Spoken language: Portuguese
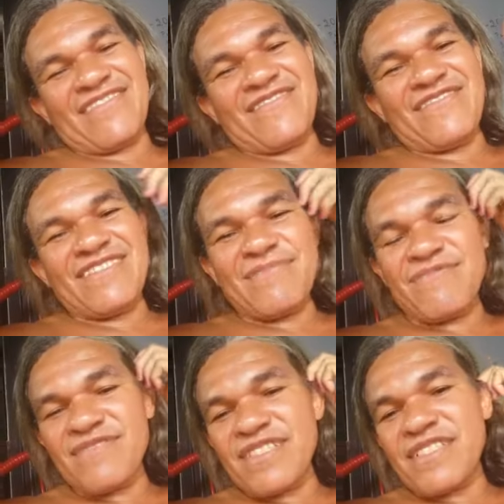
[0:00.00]
gorda,
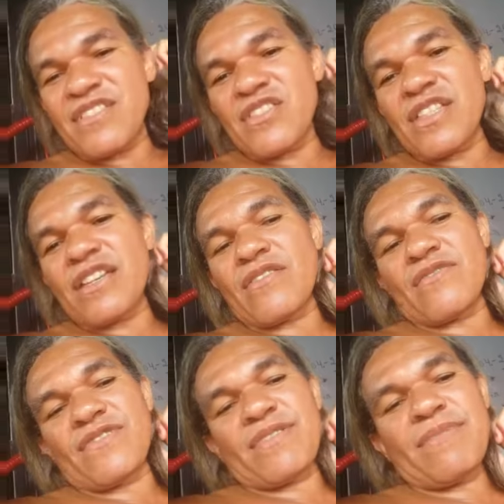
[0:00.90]
bonita e
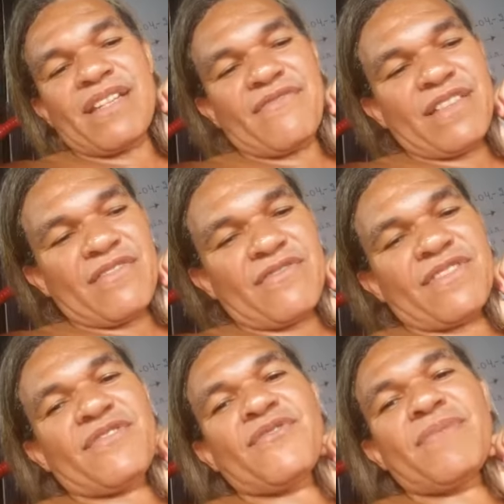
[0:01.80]
cheirosa,
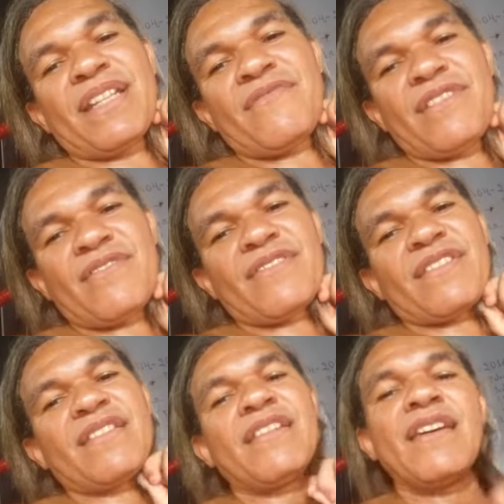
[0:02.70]
maravilhosa. Eu sou
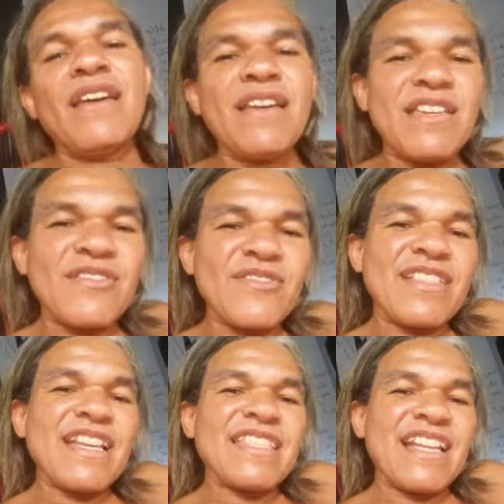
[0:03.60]
maravilhosa, né? Eu sou
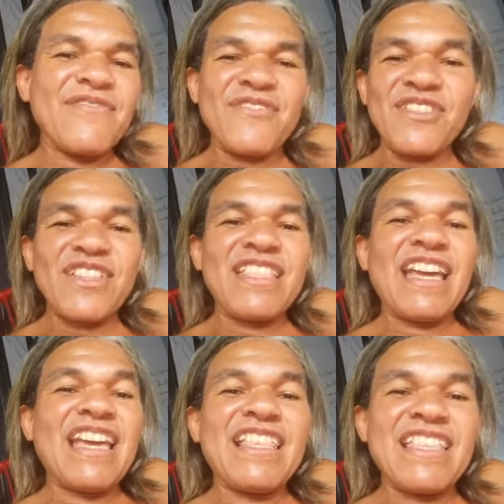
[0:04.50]
a Natália
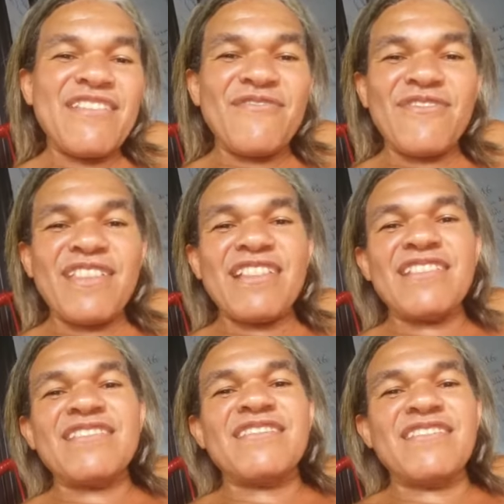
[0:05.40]
Fontinelli, né,
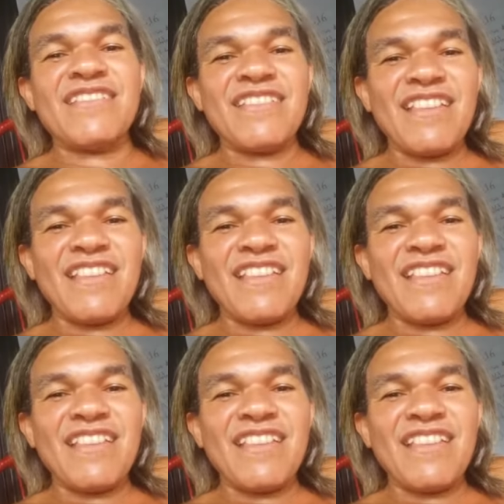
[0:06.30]
filha?